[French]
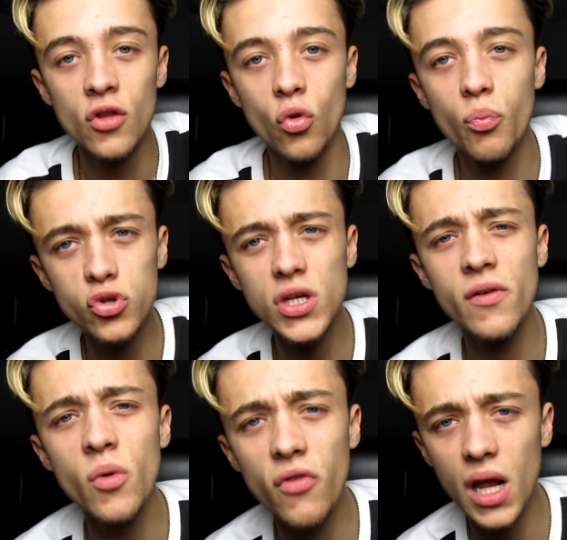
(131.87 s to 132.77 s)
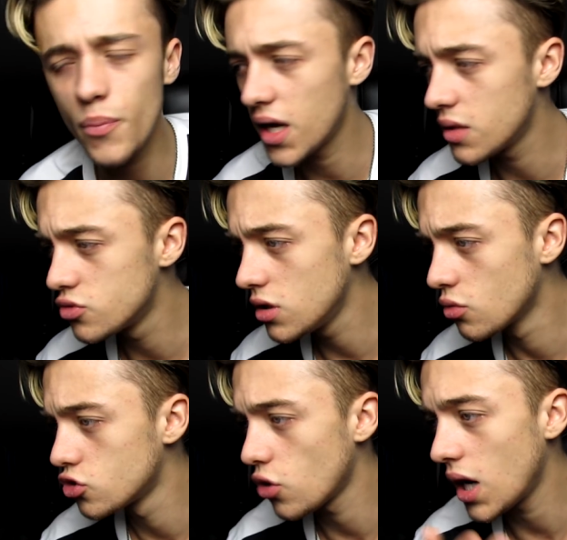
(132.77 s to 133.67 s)
Donc pour ceux qui veulent me voir à la Paris Games Week,
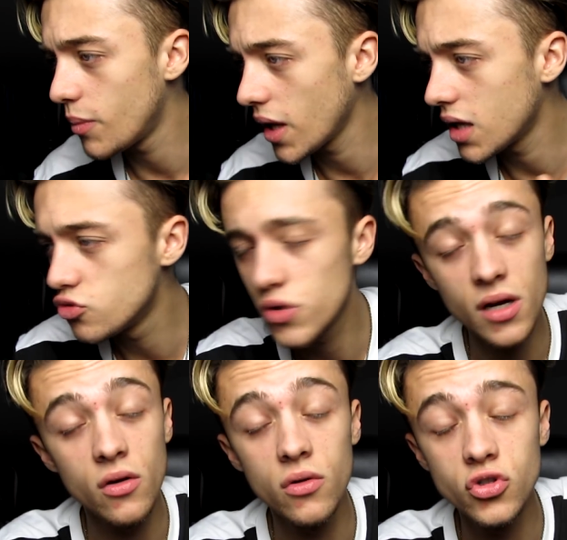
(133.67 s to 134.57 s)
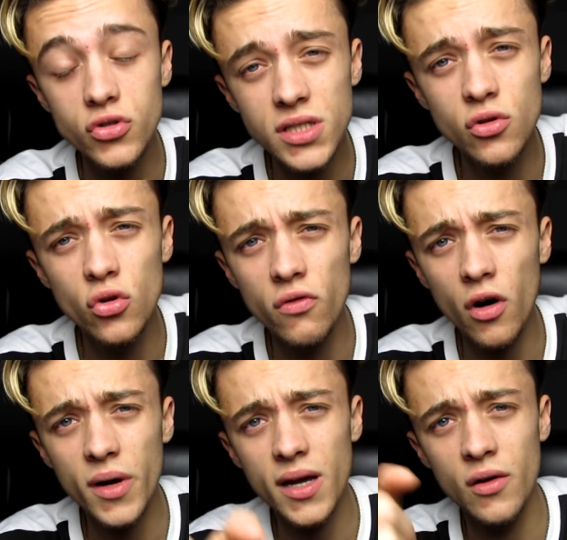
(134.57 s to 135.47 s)
donc je serai à la Paris Games Week le jeudi 2
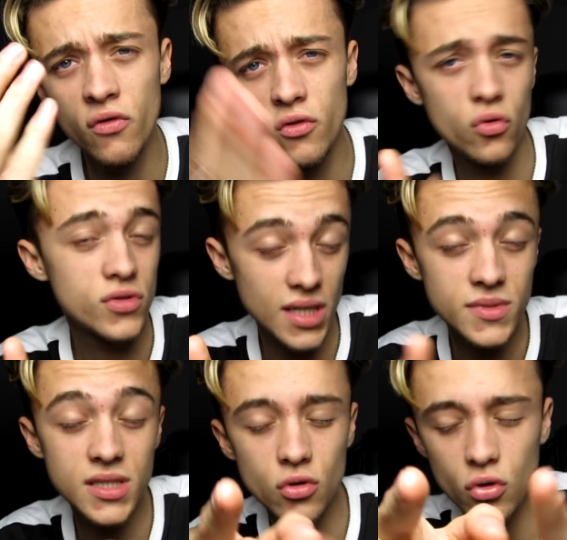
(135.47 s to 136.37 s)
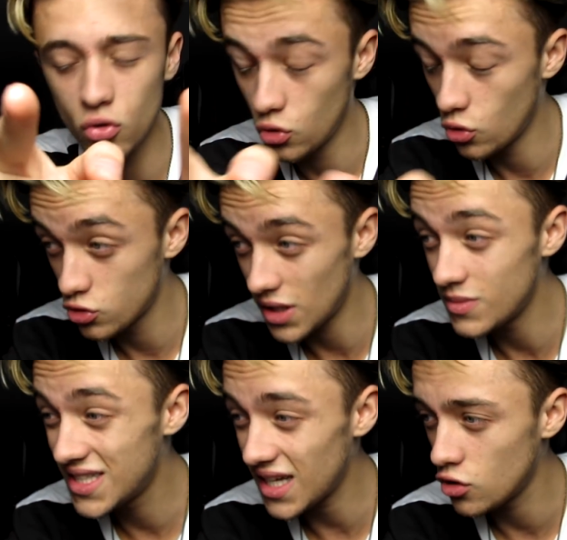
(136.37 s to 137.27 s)
novembre et le samedi de
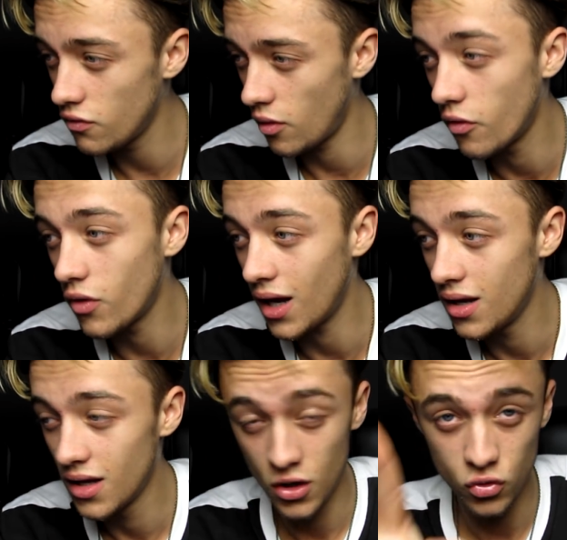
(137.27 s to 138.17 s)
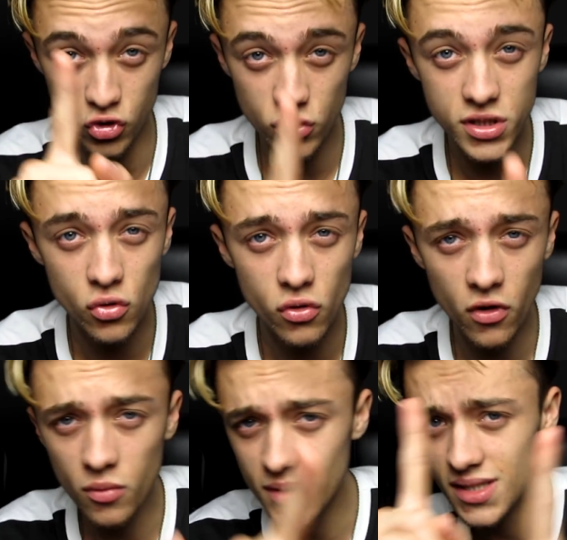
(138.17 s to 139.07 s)
samedi 4 novembre. Voilà. Jeudi 2
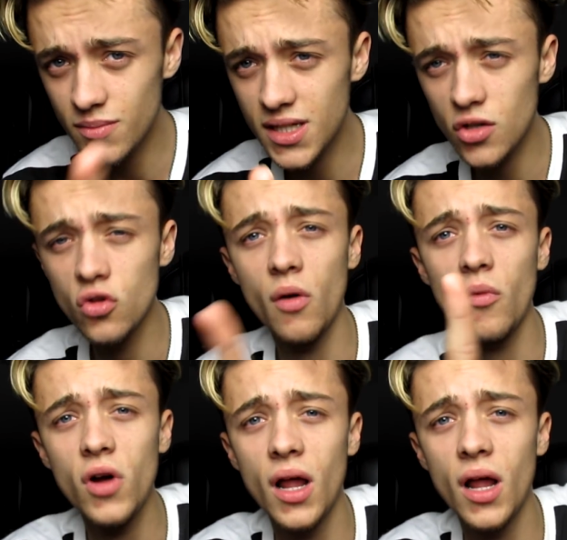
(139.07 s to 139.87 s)
novembre, samedi 4 novembre.